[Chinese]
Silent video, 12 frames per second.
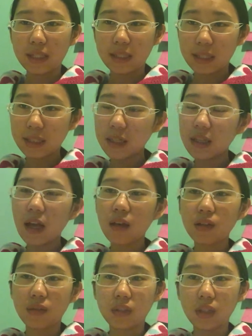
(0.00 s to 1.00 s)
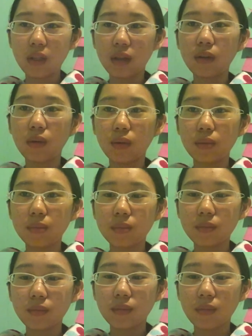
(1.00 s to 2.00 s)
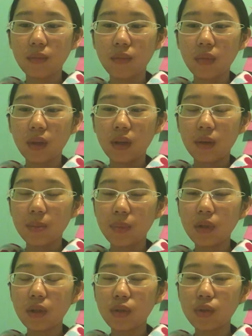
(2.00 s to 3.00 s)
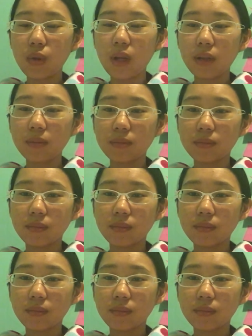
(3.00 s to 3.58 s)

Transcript: 一定要有定功，不能说